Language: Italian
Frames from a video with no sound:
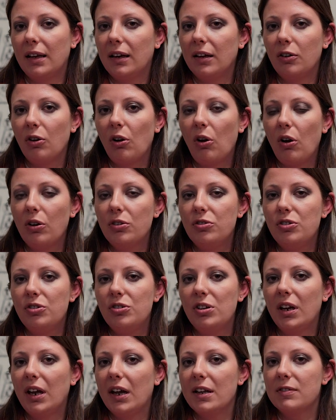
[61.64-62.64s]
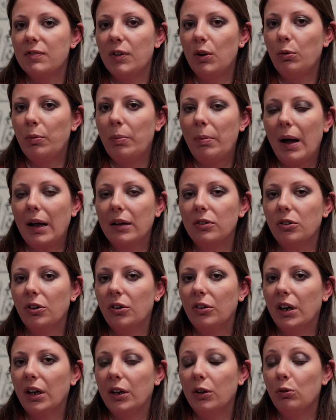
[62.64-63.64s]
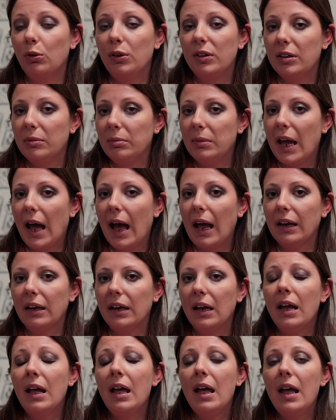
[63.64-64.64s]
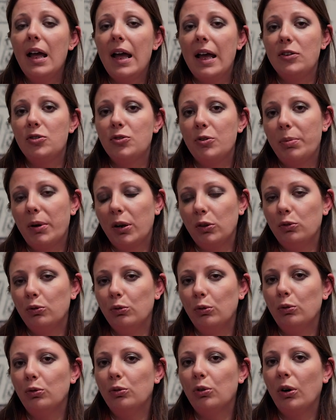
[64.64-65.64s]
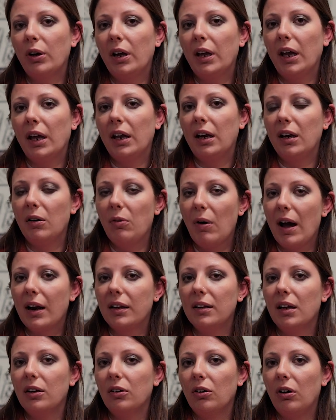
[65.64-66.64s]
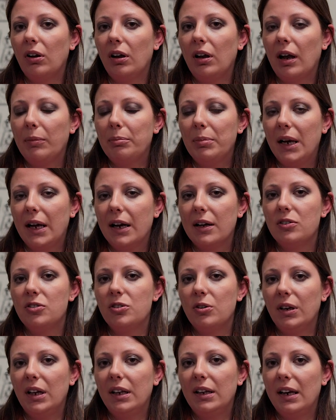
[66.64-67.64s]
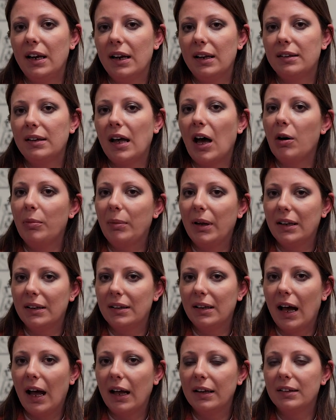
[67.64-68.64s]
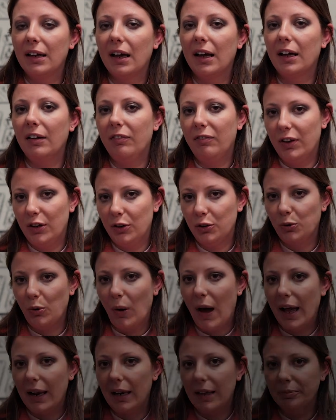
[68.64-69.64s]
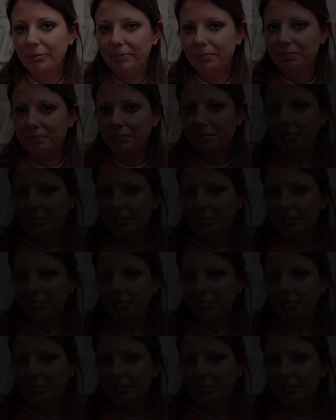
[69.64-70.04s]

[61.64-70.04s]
tecnologici che ha sviluppato negli ultimi anni e soprattutto che riguardano applicazioni di realtà aumentata e virtuale.